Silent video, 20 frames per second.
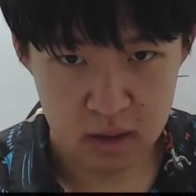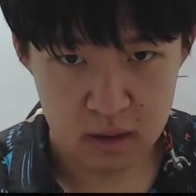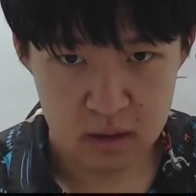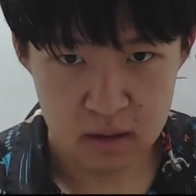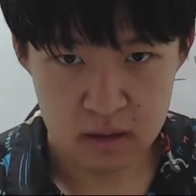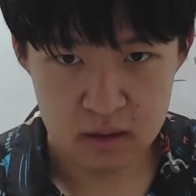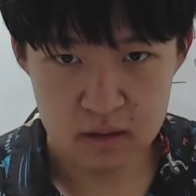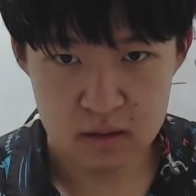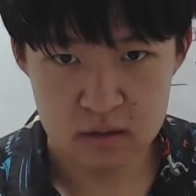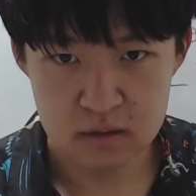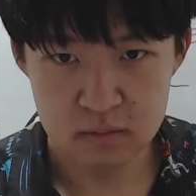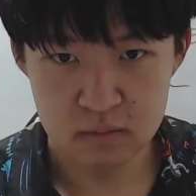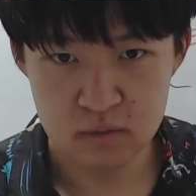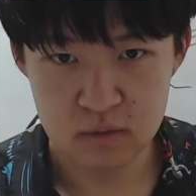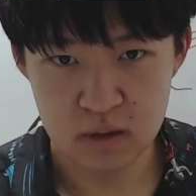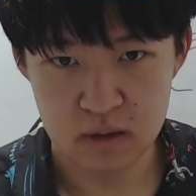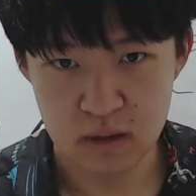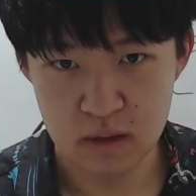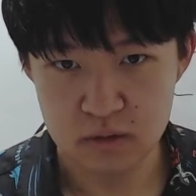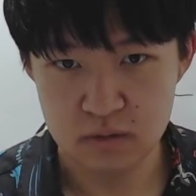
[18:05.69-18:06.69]
헬레니즘
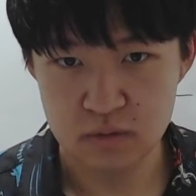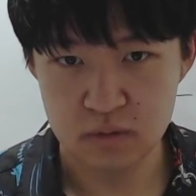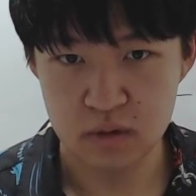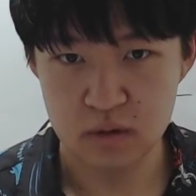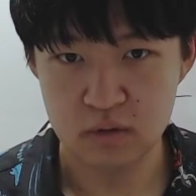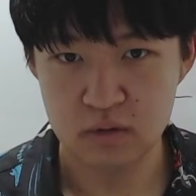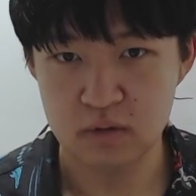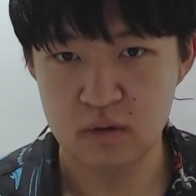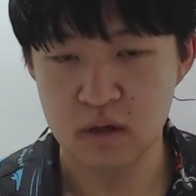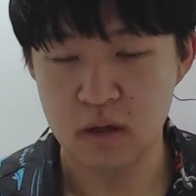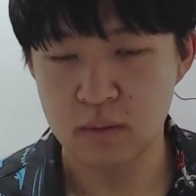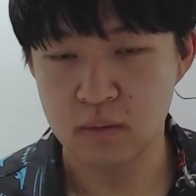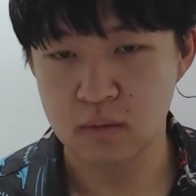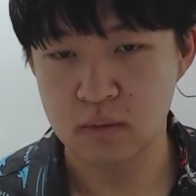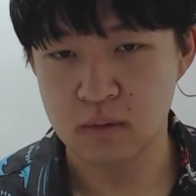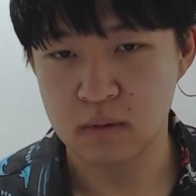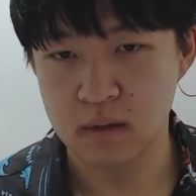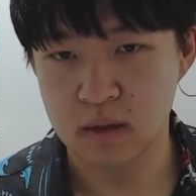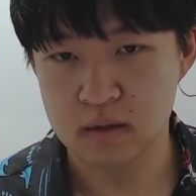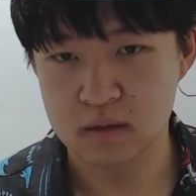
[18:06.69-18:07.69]
문화 나중에 뒤에
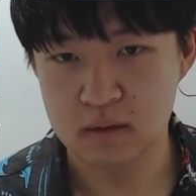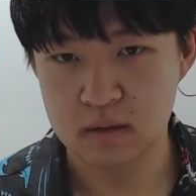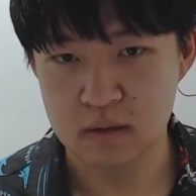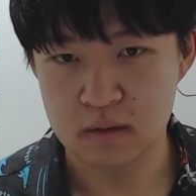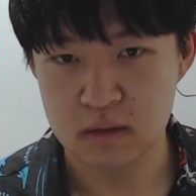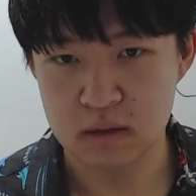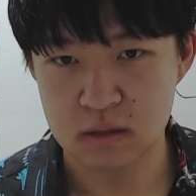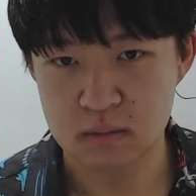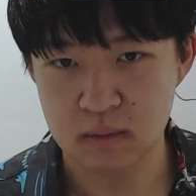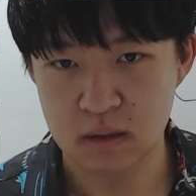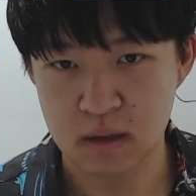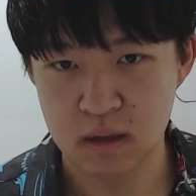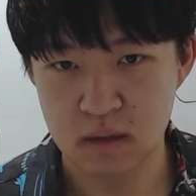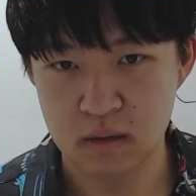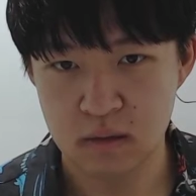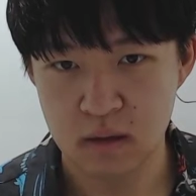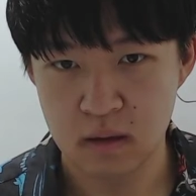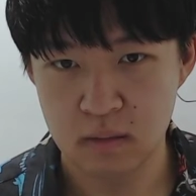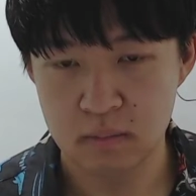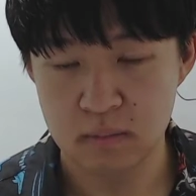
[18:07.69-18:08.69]
보면
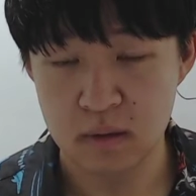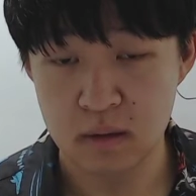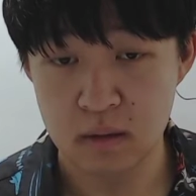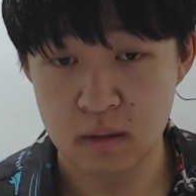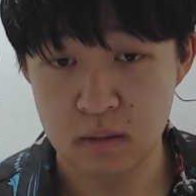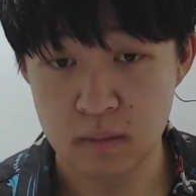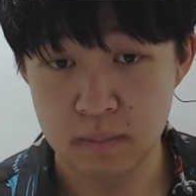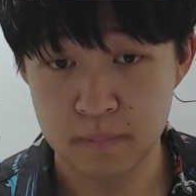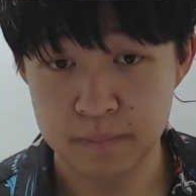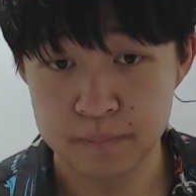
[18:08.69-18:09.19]
아시겠지만 미,